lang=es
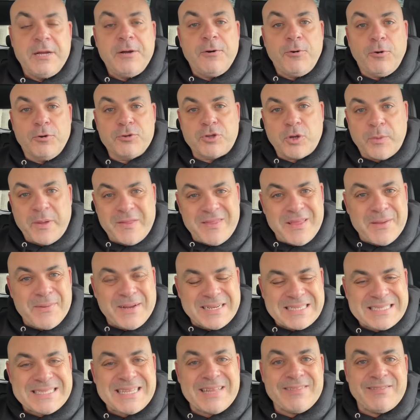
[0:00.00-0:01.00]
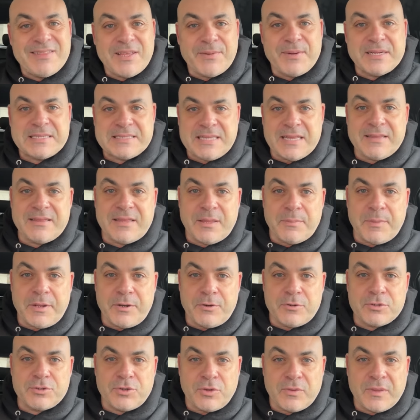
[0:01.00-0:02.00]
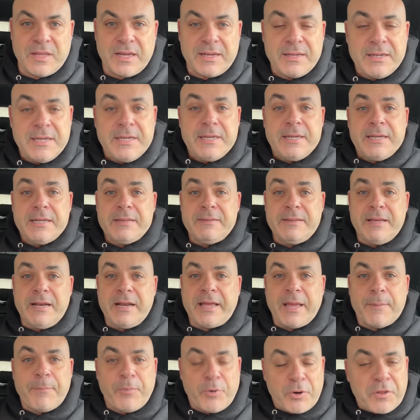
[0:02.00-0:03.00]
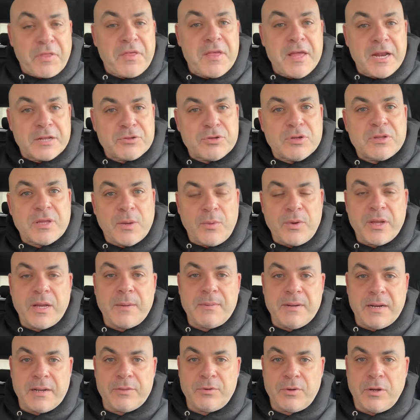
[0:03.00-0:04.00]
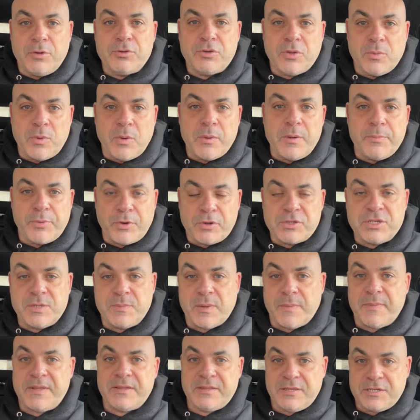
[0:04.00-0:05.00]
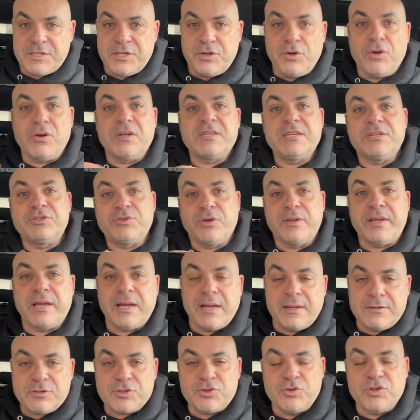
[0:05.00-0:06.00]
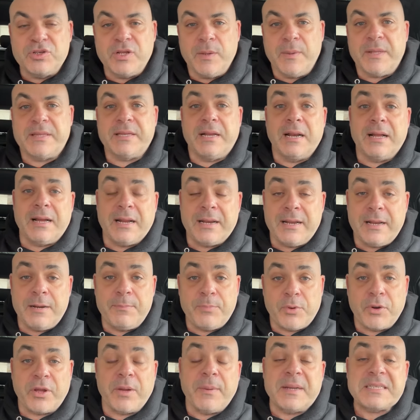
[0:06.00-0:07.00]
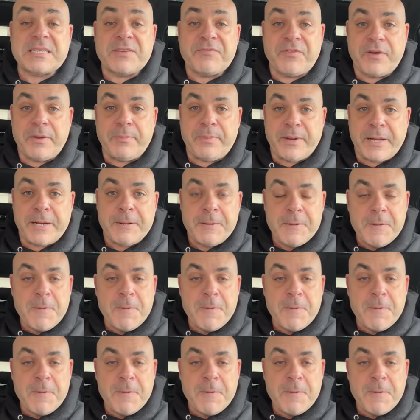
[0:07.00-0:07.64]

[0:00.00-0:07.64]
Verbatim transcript: otro vende bastante, bastante menos Honda, del que por cierto te voy a hablar de un automóvil próximamente, si no lo has hecho ya, suscríbete al canal porque vas a flipar